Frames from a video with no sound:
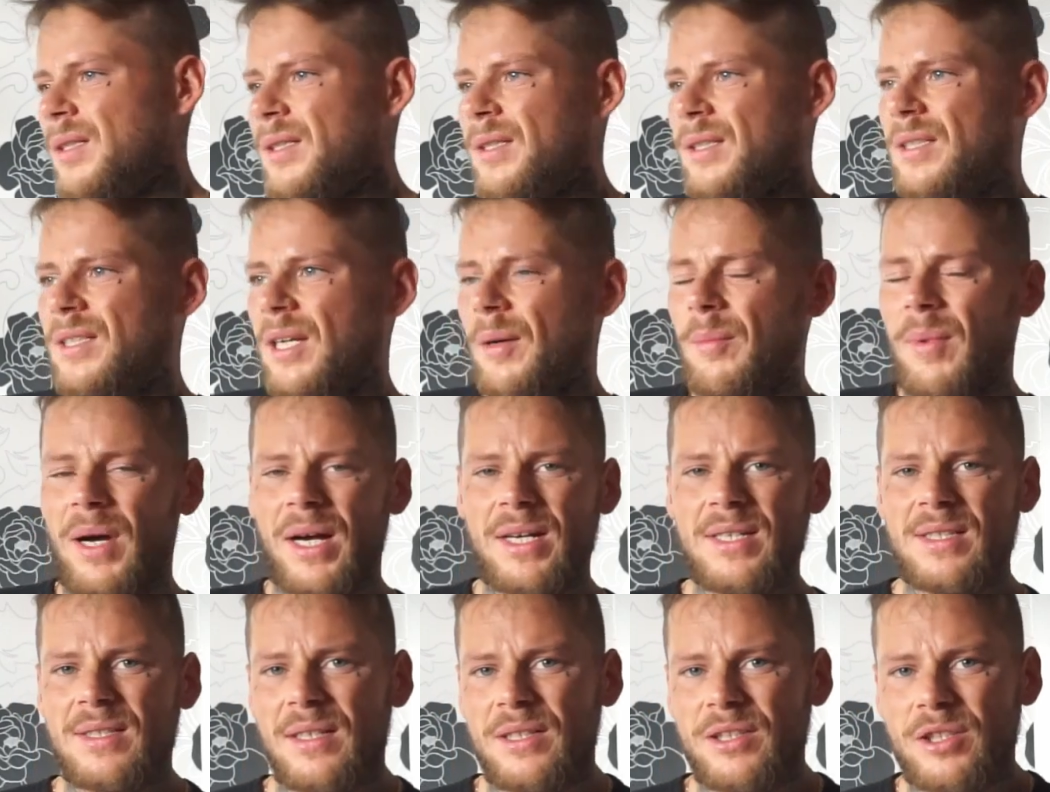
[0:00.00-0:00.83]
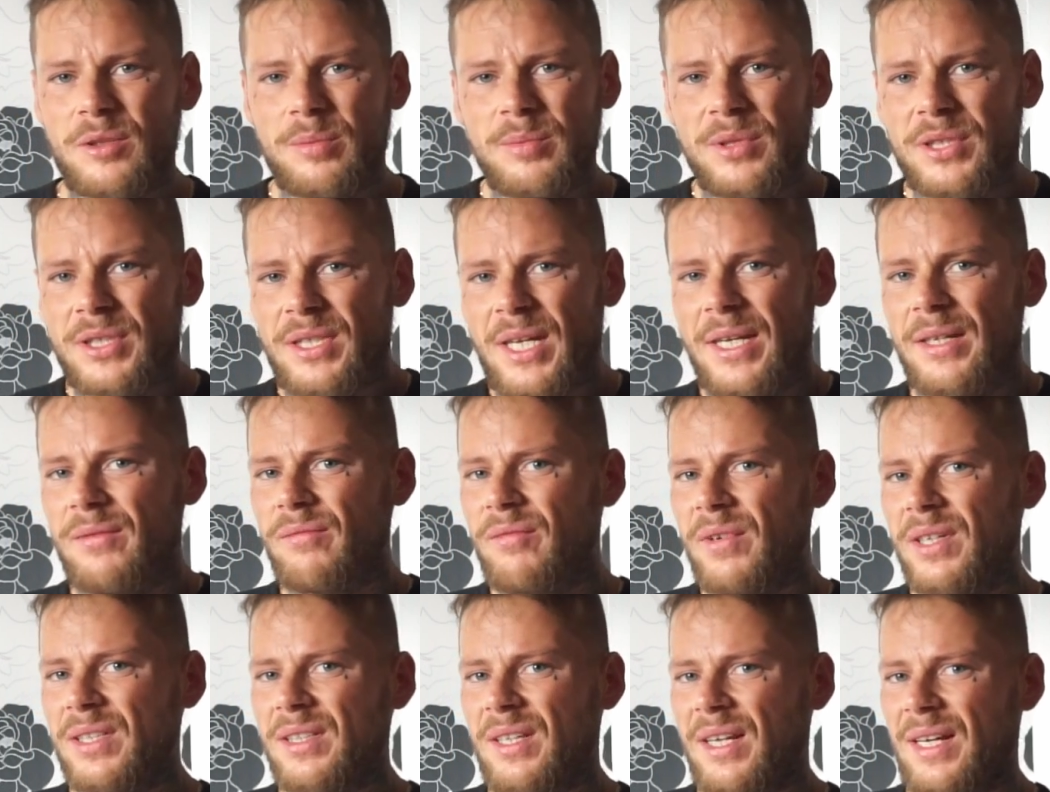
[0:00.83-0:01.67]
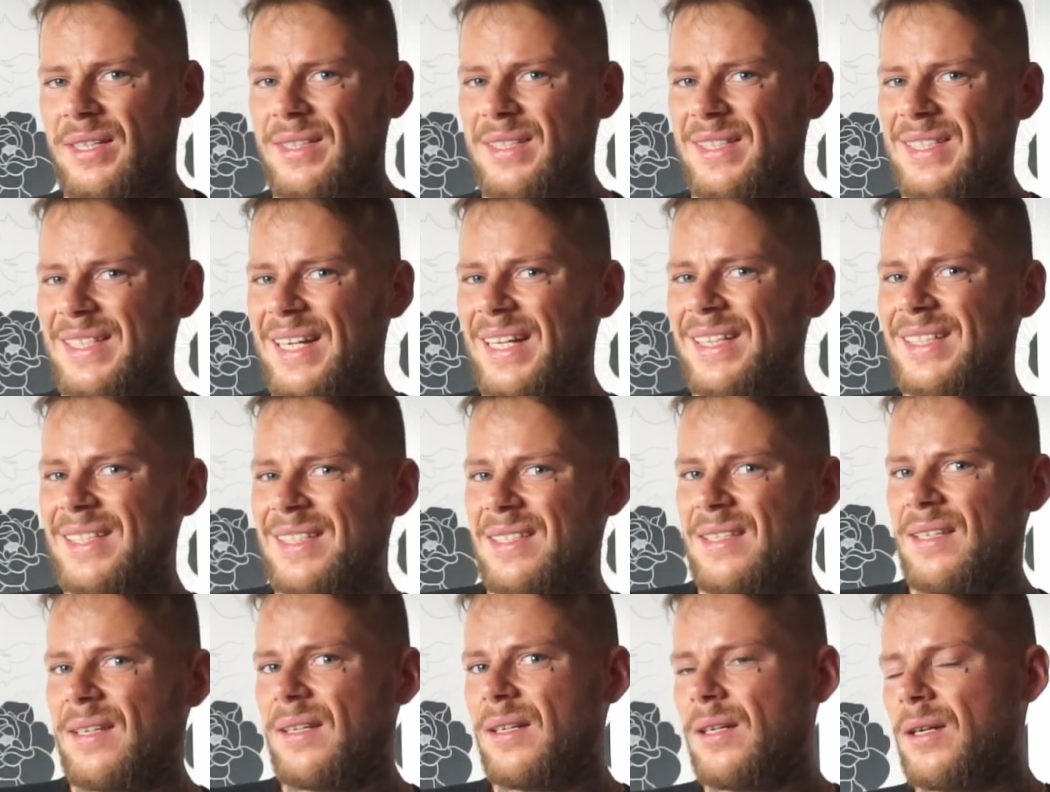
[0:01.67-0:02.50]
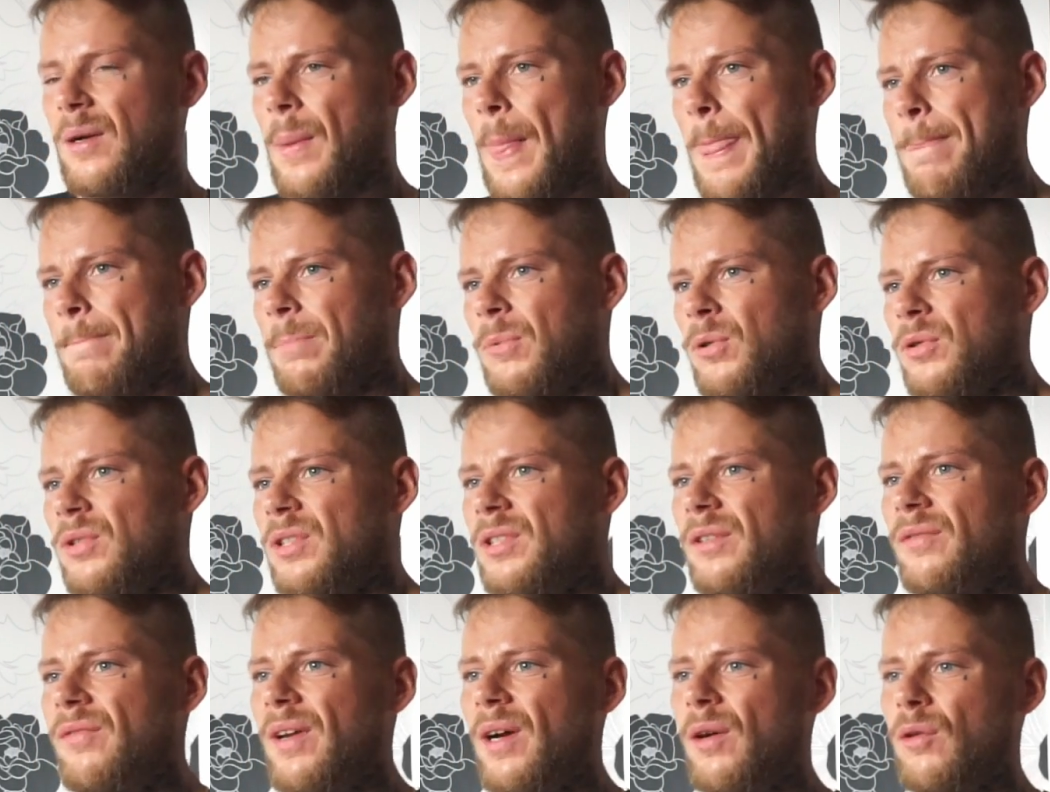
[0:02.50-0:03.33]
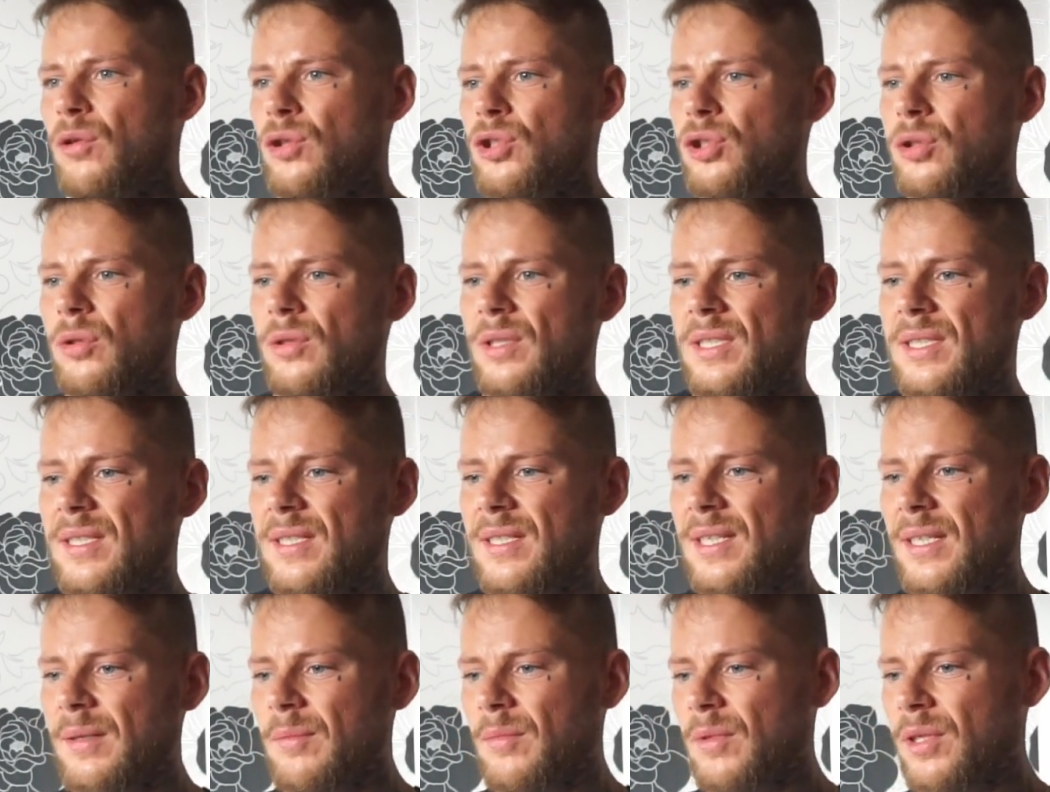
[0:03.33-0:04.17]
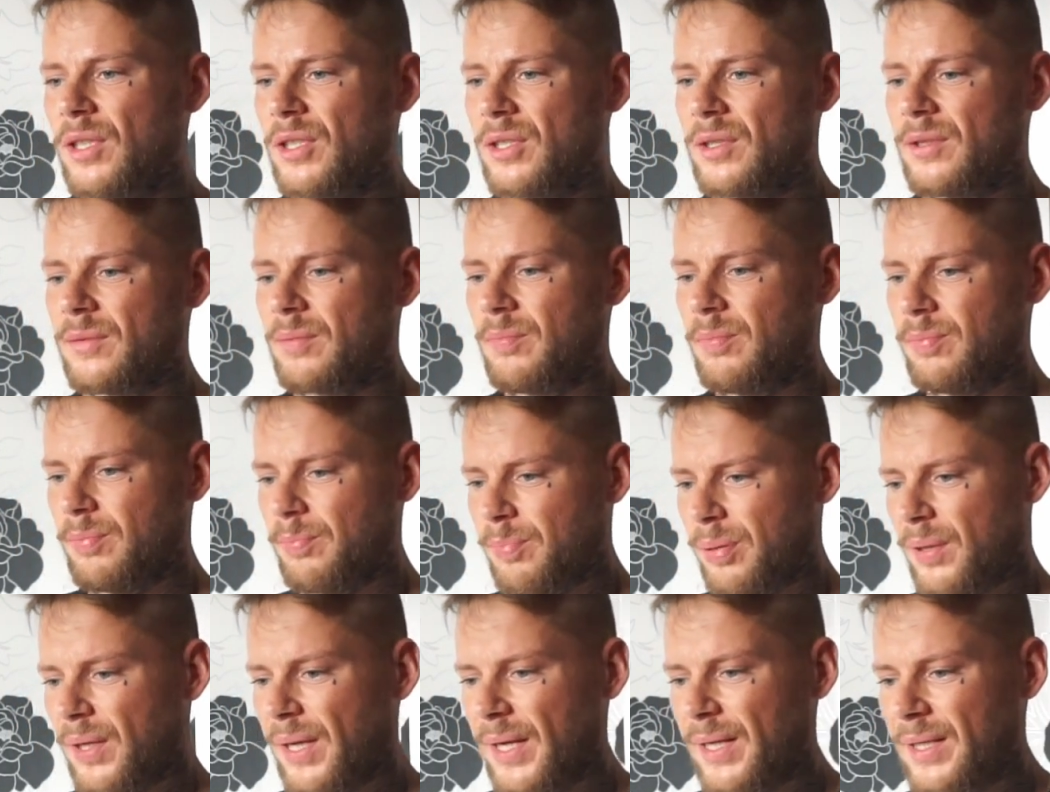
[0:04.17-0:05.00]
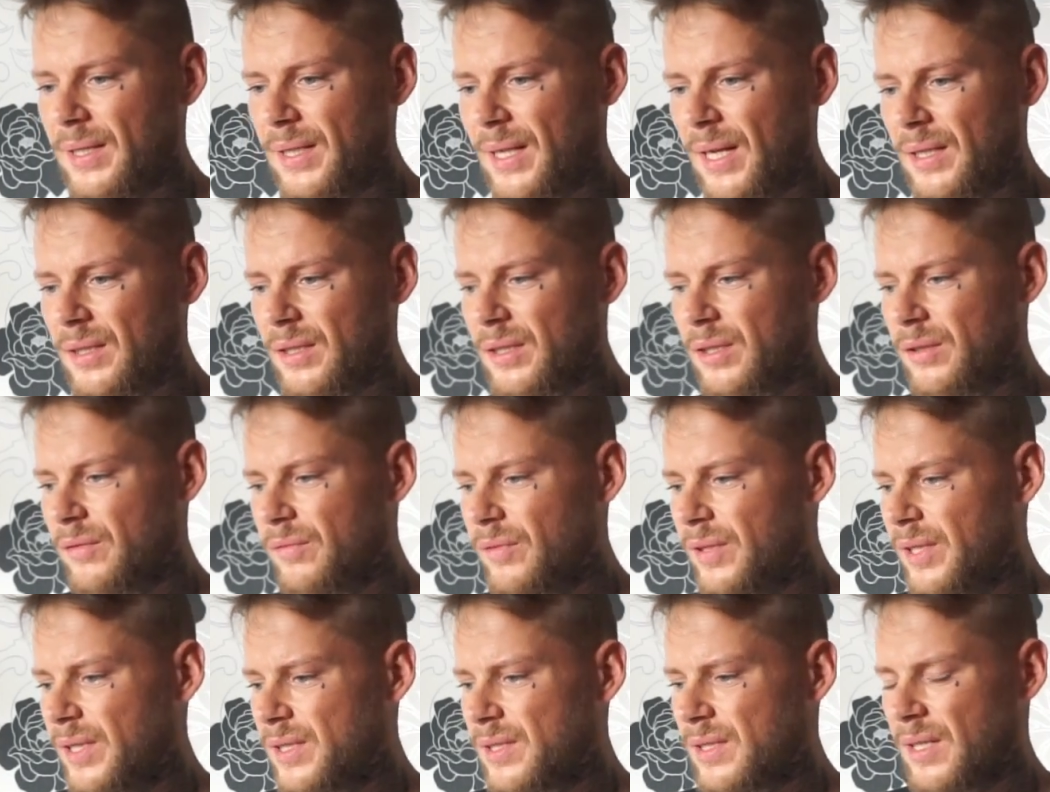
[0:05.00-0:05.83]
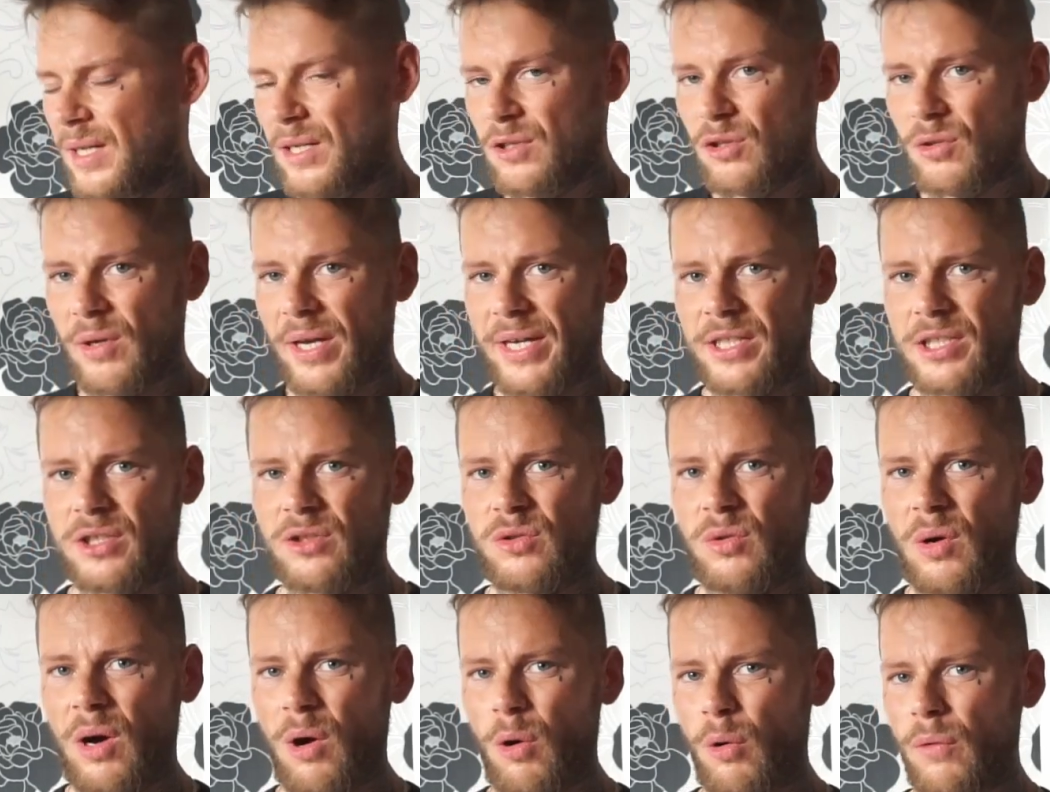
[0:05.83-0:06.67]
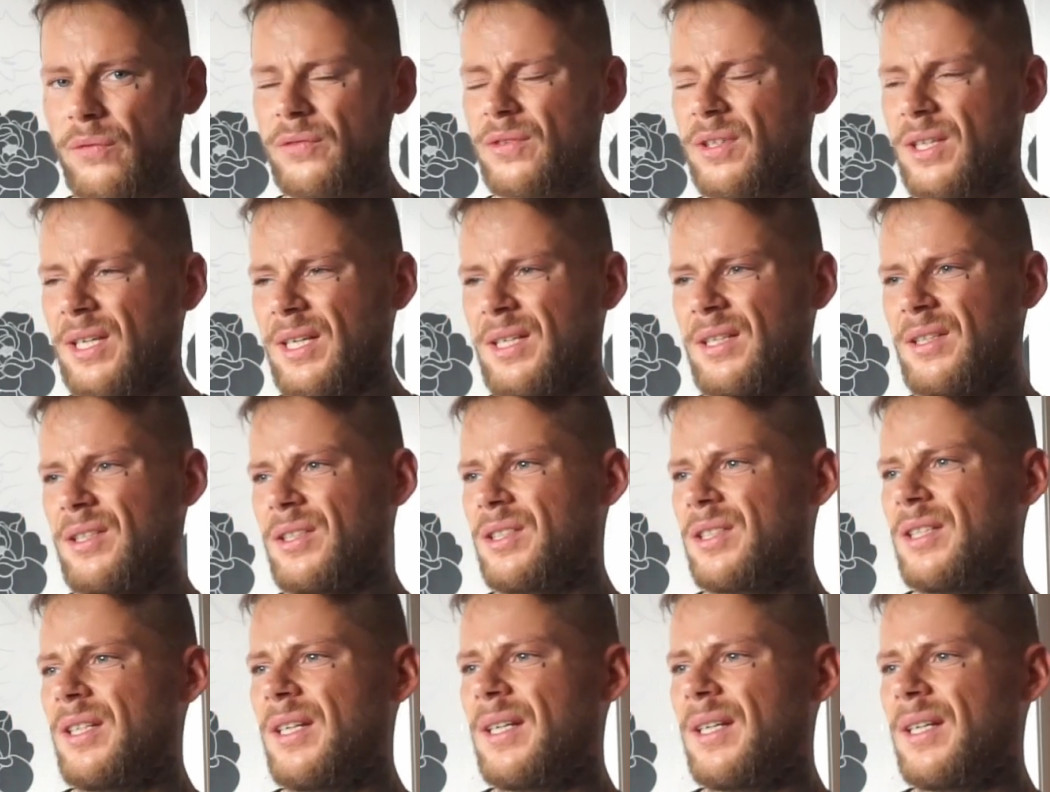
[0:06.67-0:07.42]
ich habe Angst, dass ich mich da irgendwann dran satt sehe und die wäre auch schon ziemlich prägnant gewesen, also echt so aufdringlich.